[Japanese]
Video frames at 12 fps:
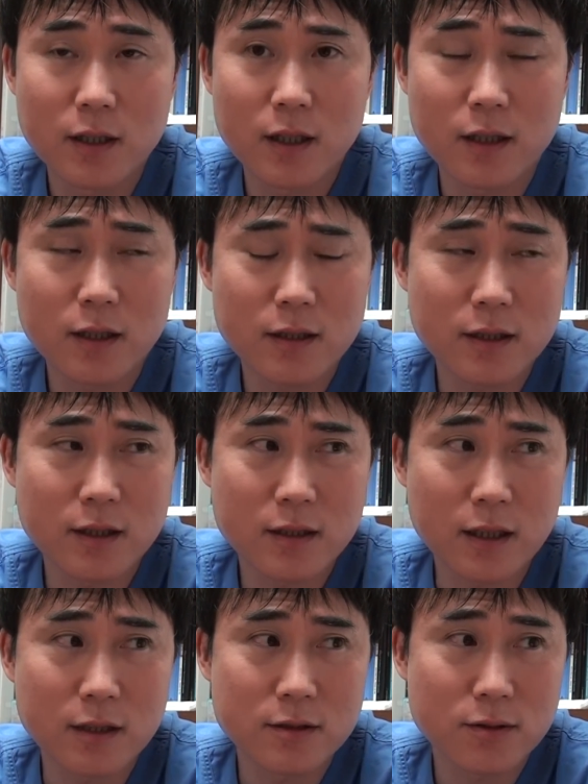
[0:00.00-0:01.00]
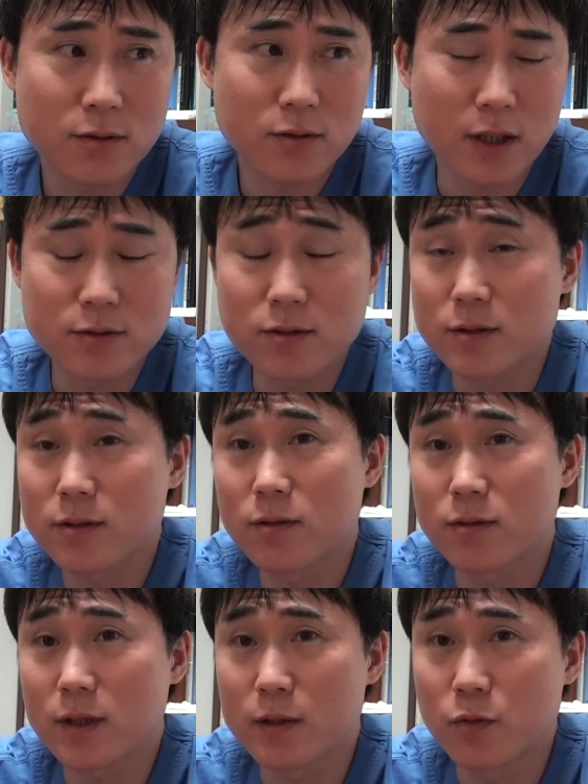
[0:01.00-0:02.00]
う下手に隠そうとか嘘つこ
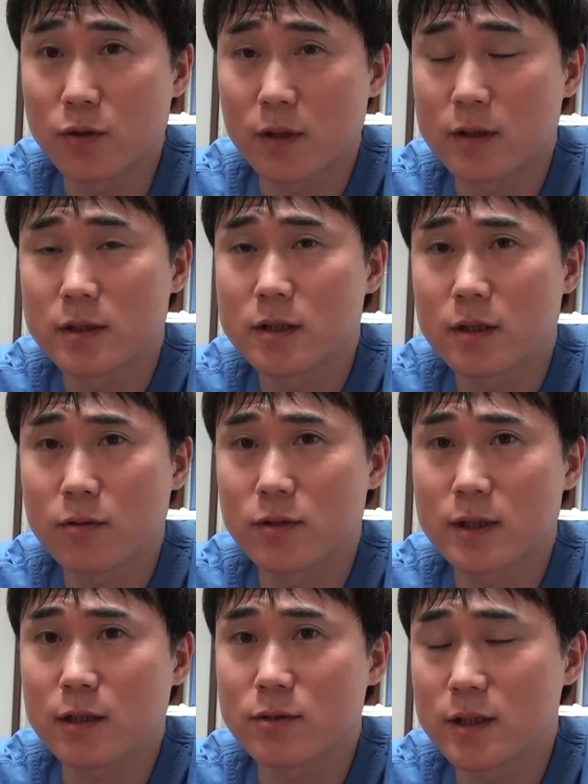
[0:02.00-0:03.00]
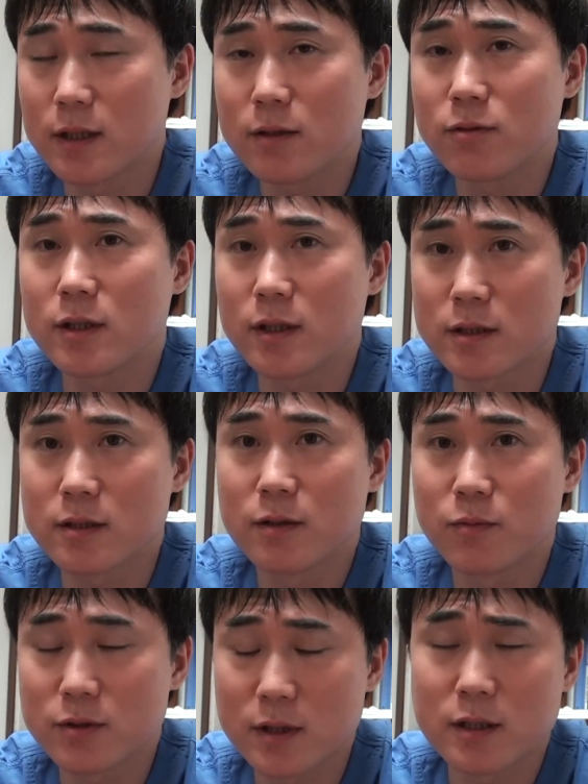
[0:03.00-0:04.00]
うとかもう小細工しない方がいいです
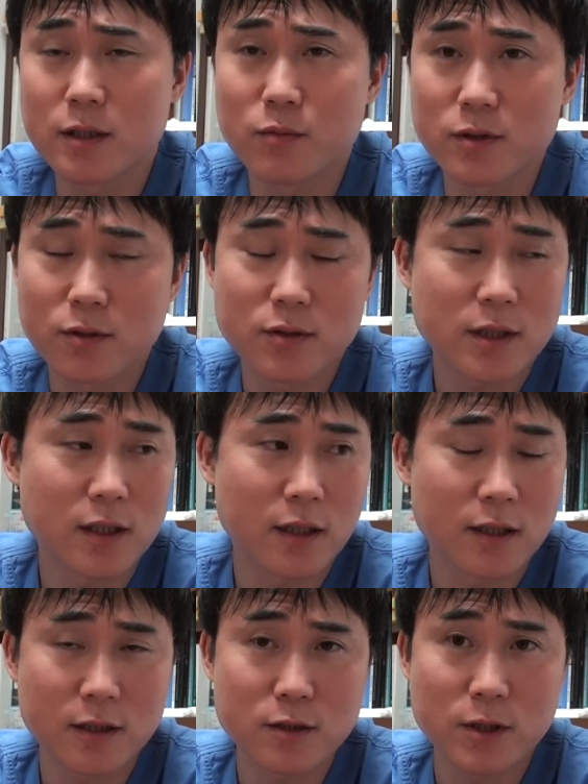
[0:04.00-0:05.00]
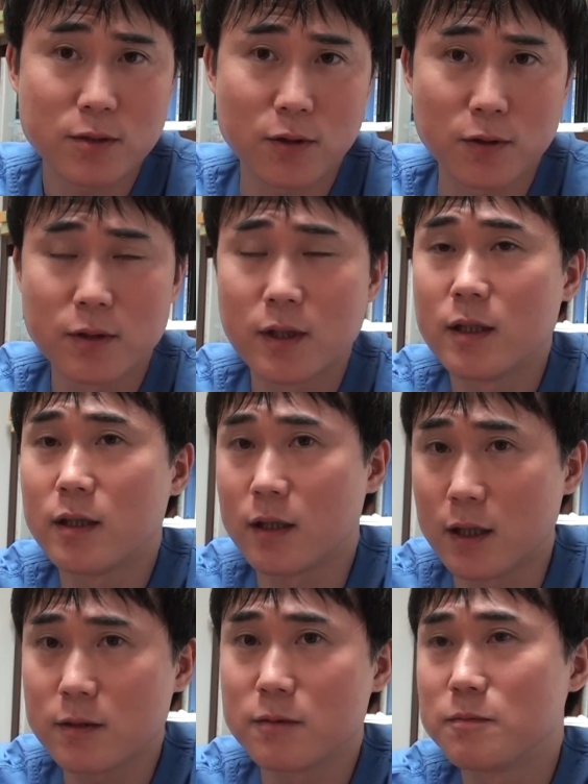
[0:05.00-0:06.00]
もう全部正直に話しましょう
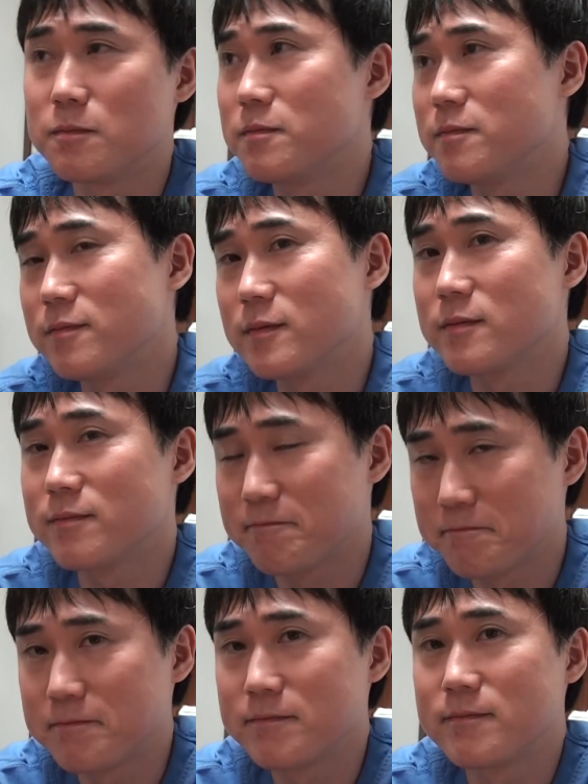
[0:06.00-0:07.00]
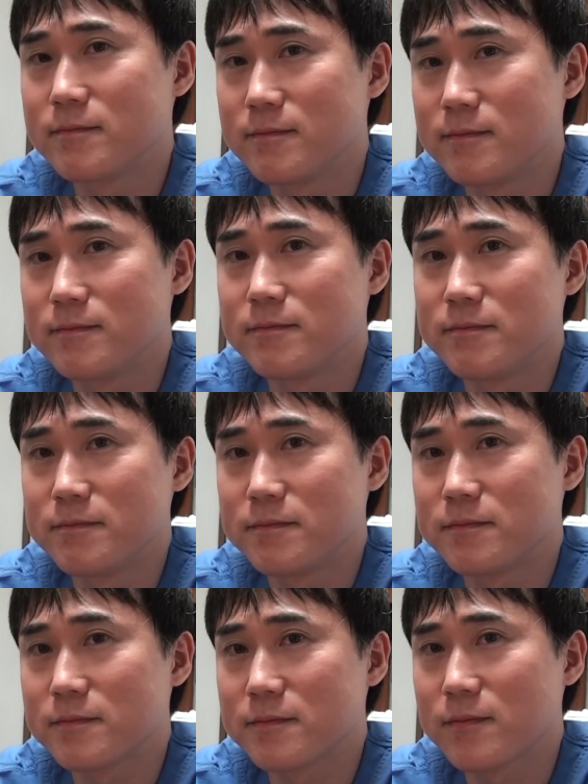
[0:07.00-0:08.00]
はい、はい、三木谷先生ありがとうご
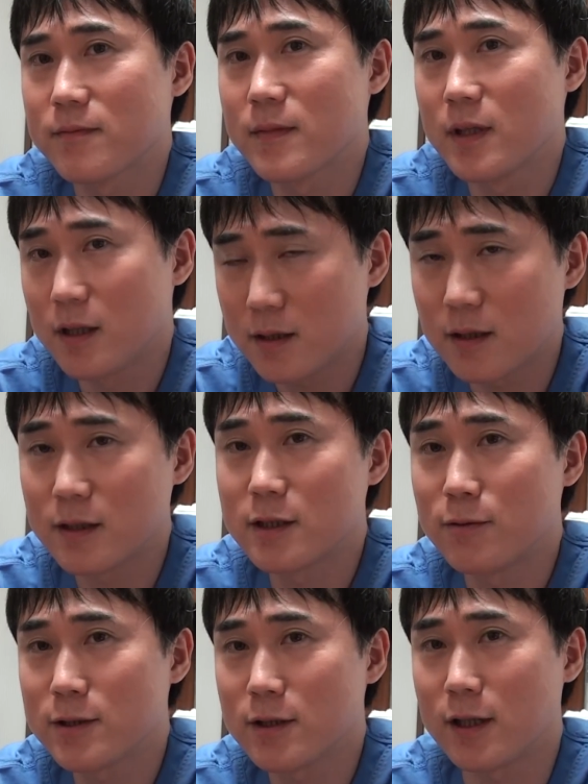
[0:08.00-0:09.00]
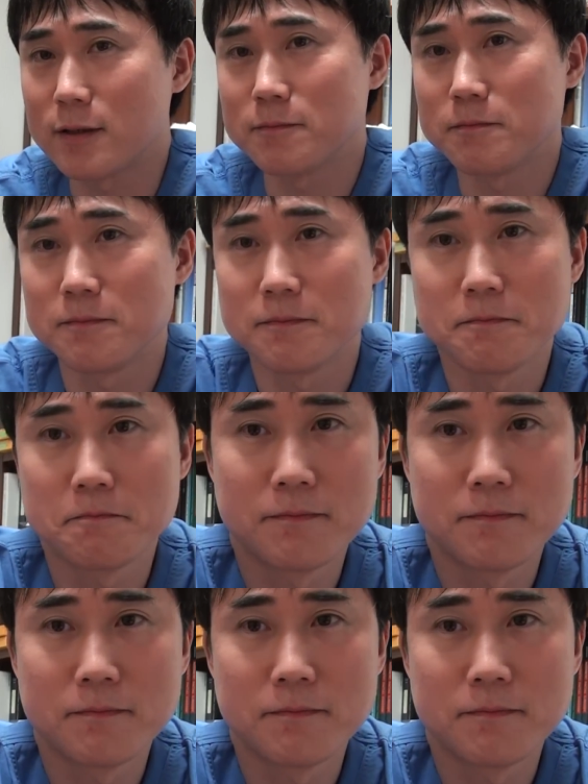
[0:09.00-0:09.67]
ざいましたはいありがとうございました